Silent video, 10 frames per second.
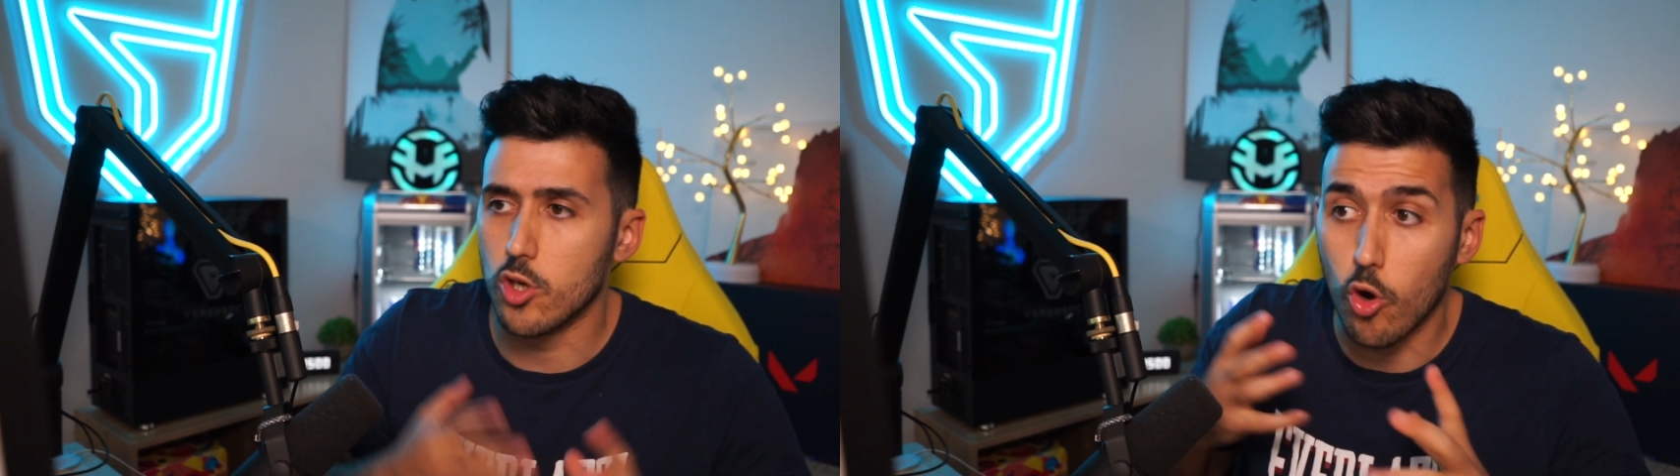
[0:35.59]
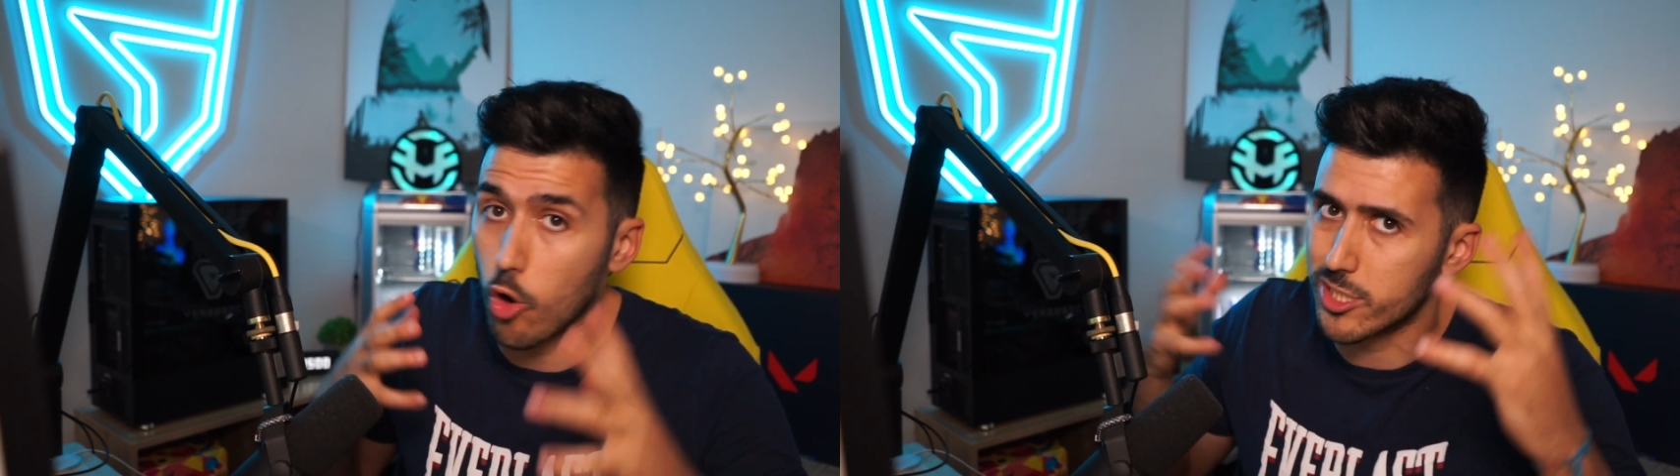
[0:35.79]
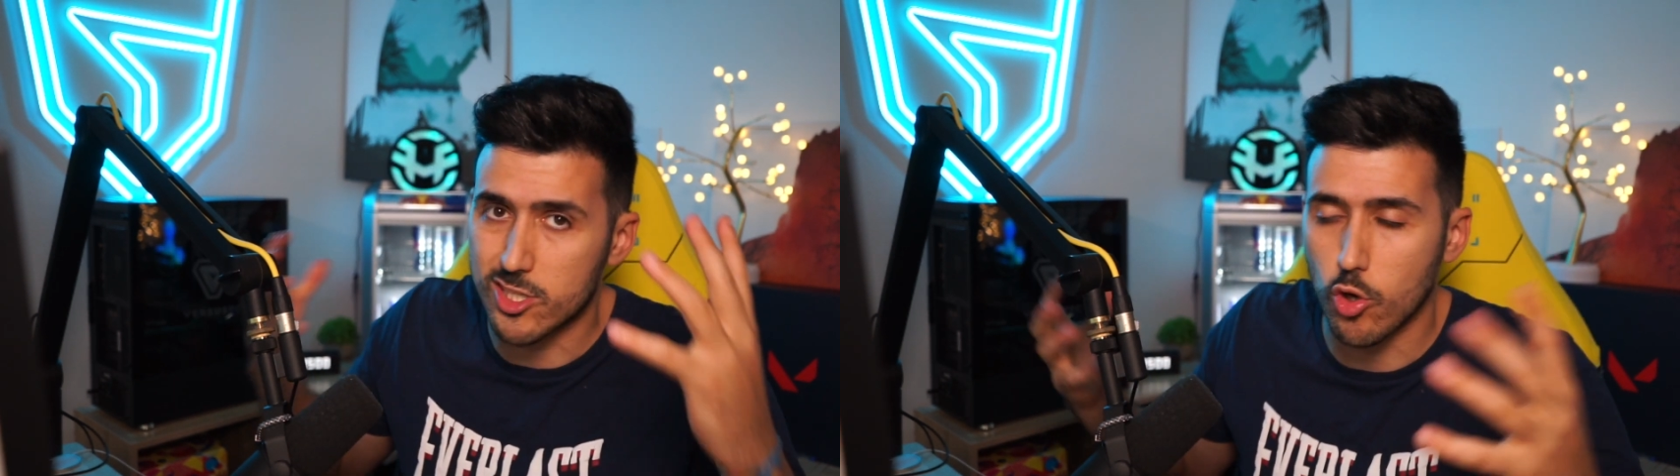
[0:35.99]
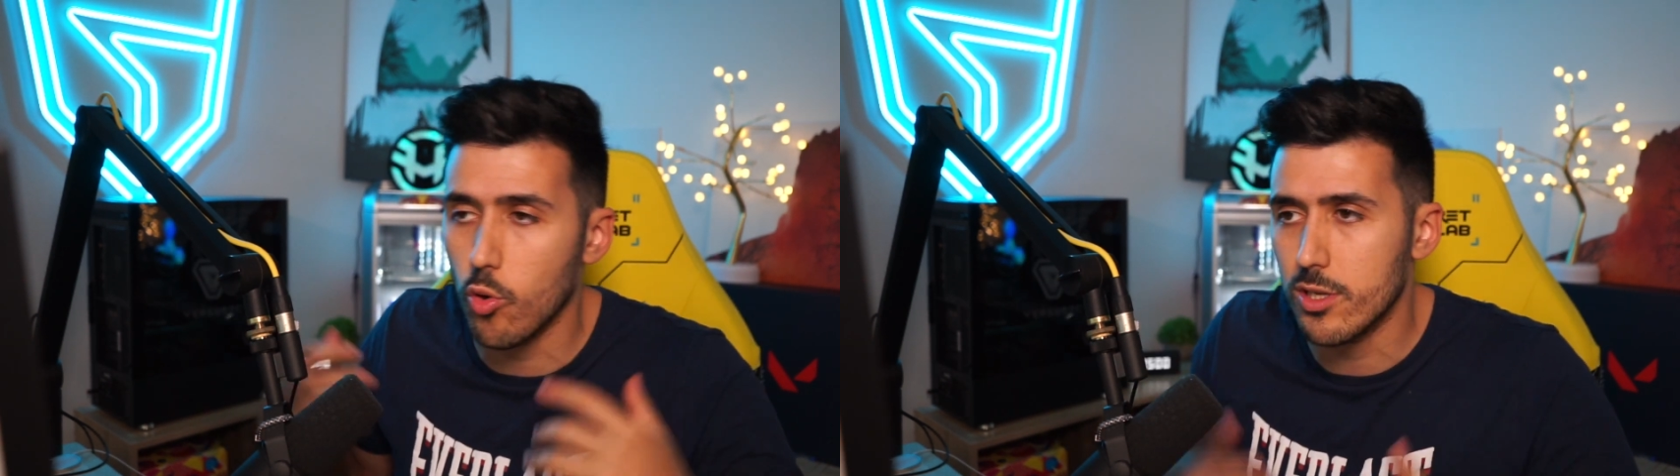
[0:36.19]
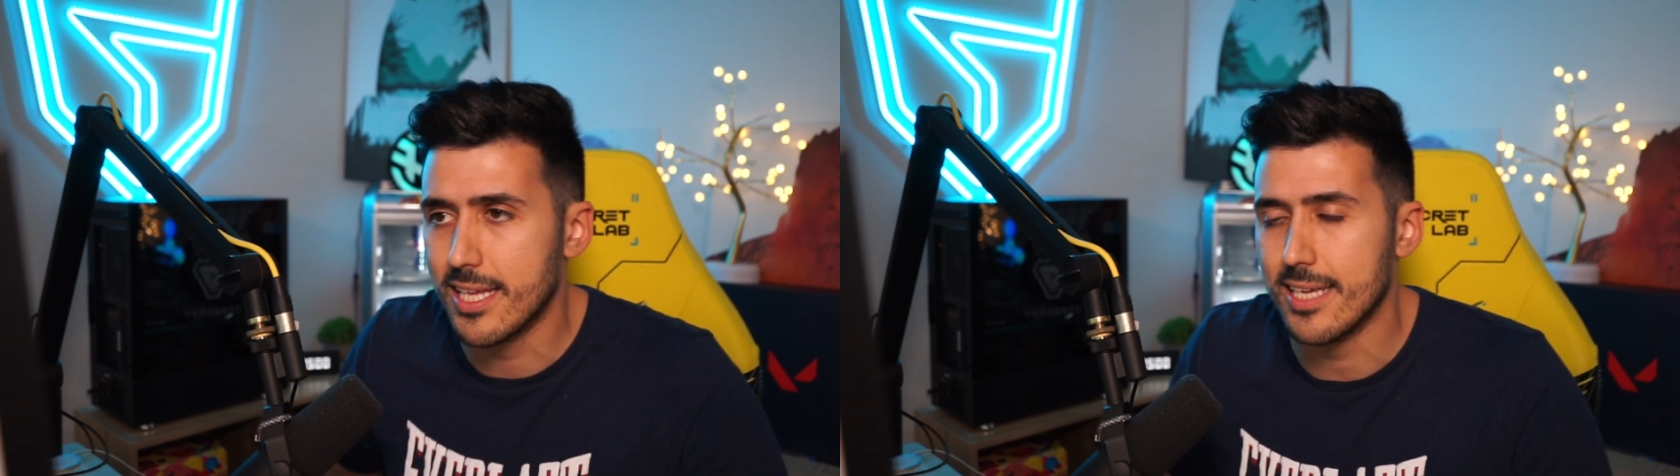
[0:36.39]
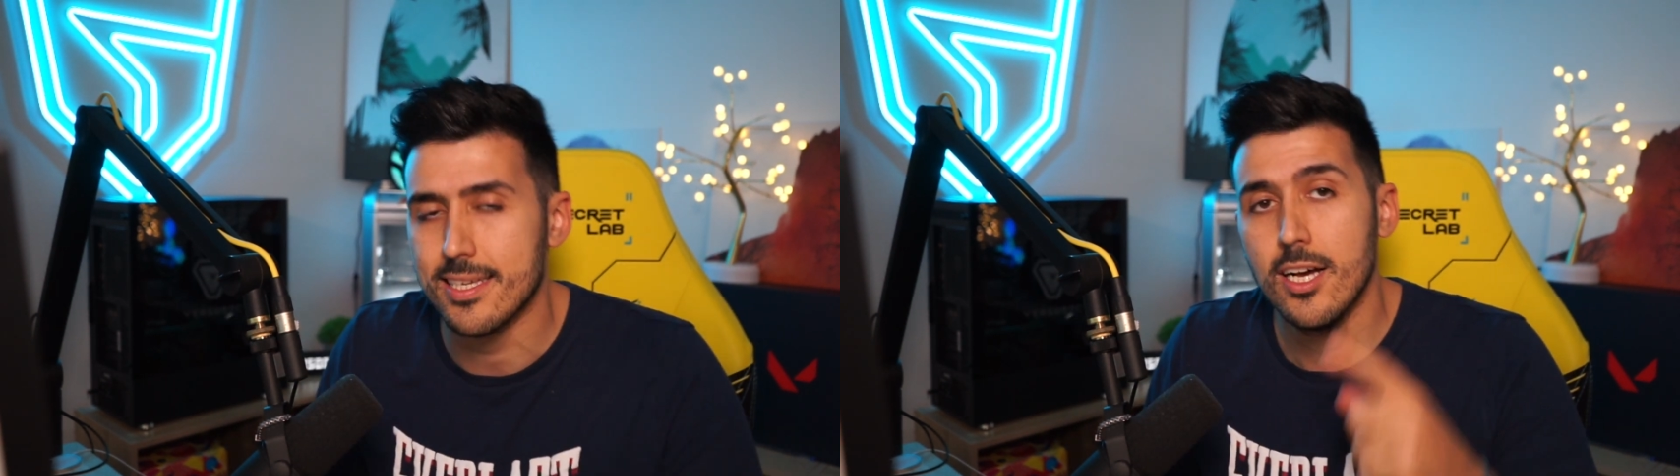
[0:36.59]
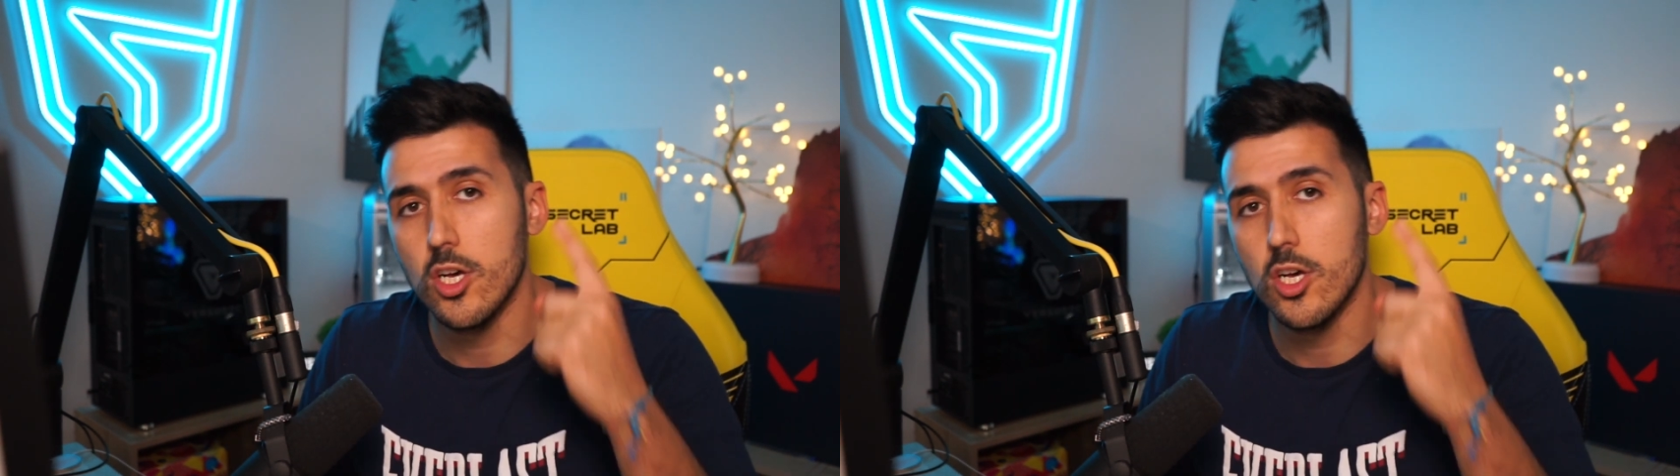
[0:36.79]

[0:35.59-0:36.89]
o cosas ocultas